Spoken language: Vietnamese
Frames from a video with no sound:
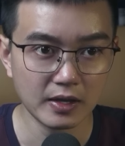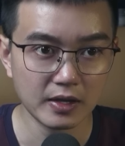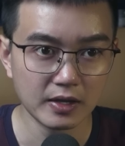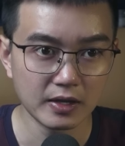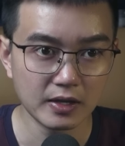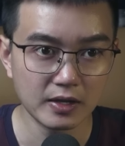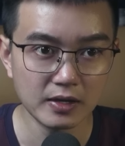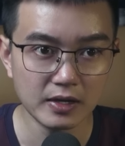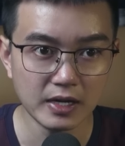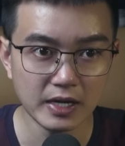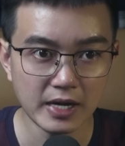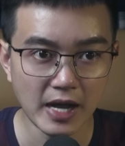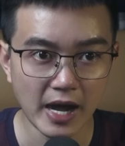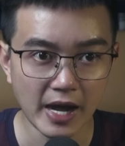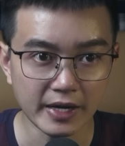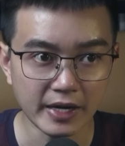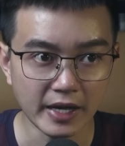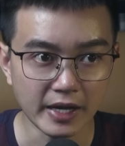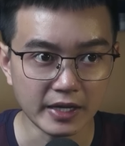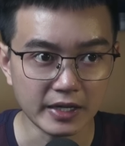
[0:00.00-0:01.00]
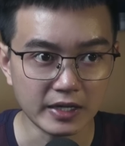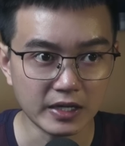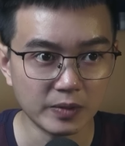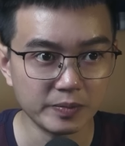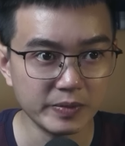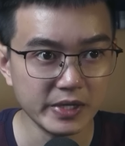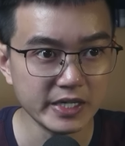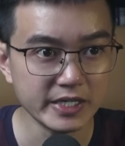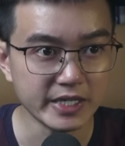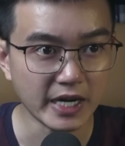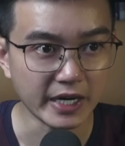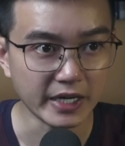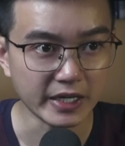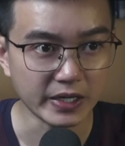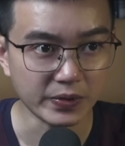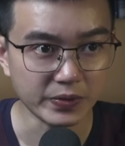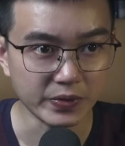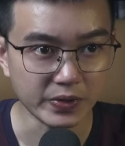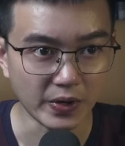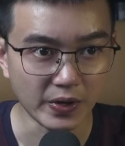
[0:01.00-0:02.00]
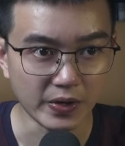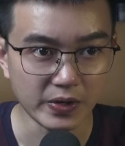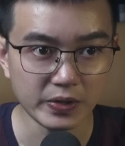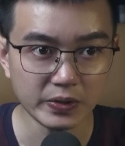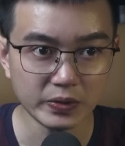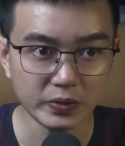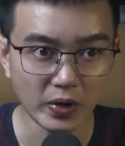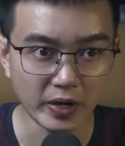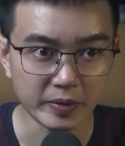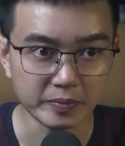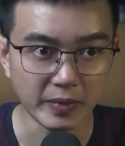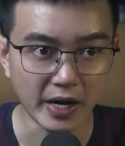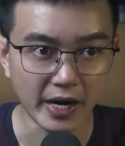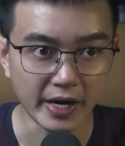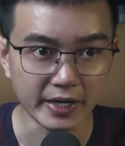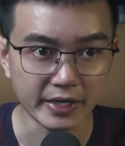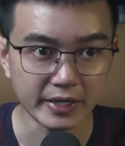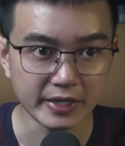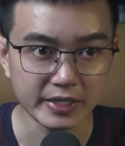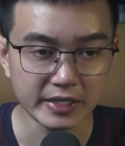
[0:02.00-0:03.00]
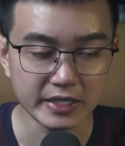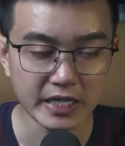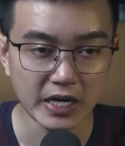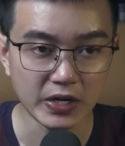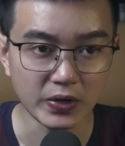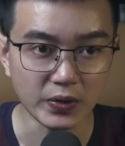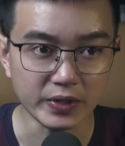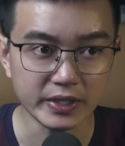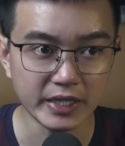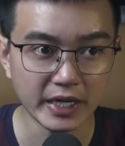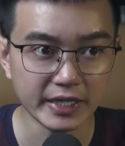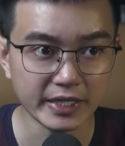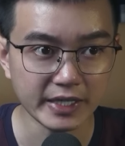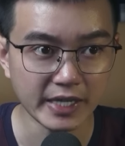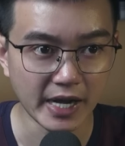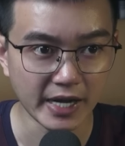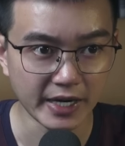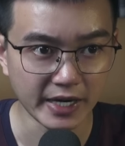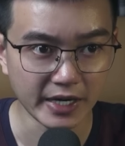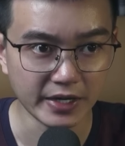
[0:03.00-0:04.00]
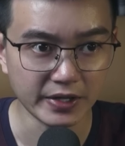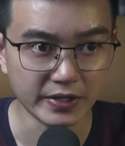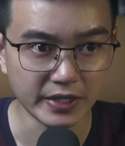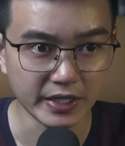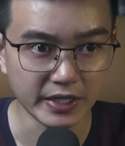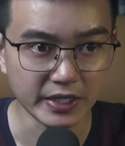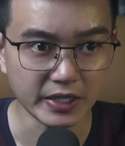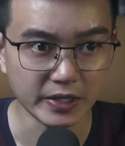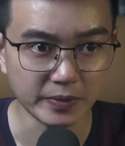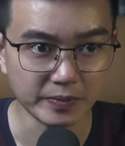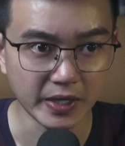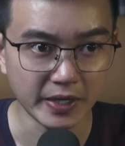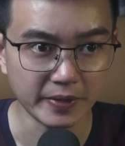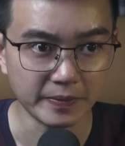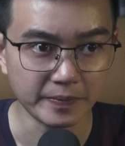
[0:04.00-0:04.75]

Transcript: Cứ cái đà này không biết rằng cậu nhỏ có toàn mạng ra khỏi căn nhà này được hay không đây.